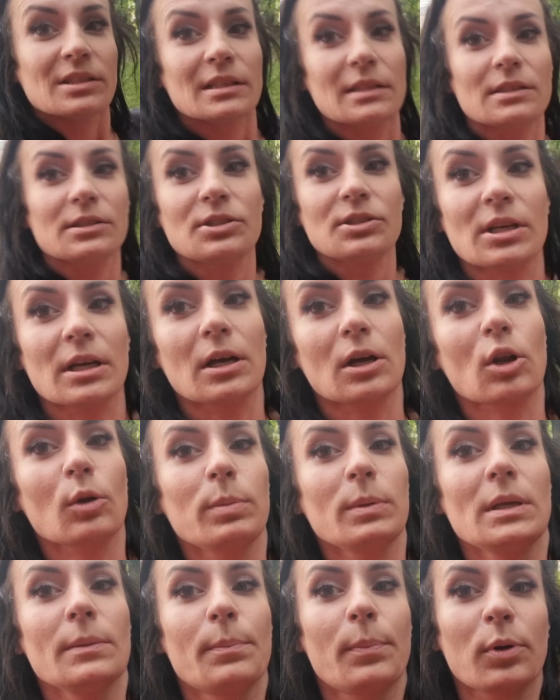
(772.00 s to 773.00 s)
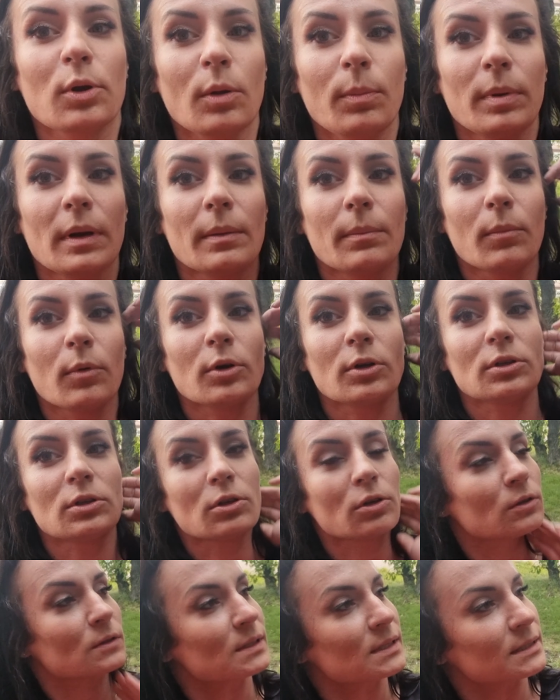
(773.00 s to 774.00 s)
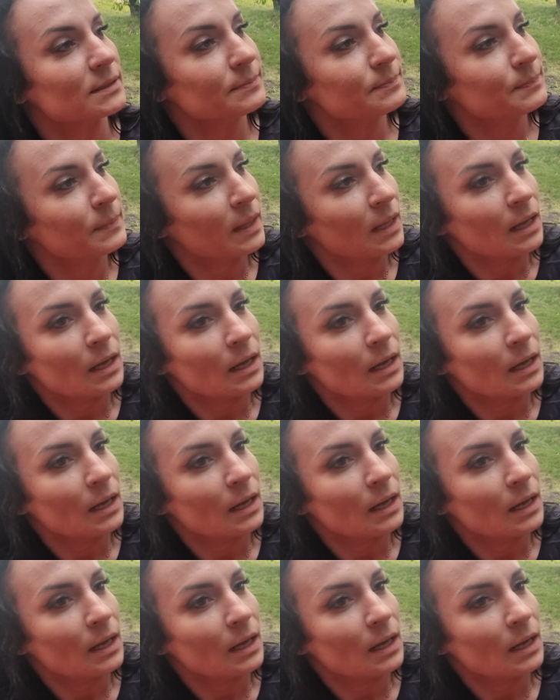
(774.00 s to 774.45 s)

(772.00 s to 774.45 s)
kiedy się robi problem, moi drodzy?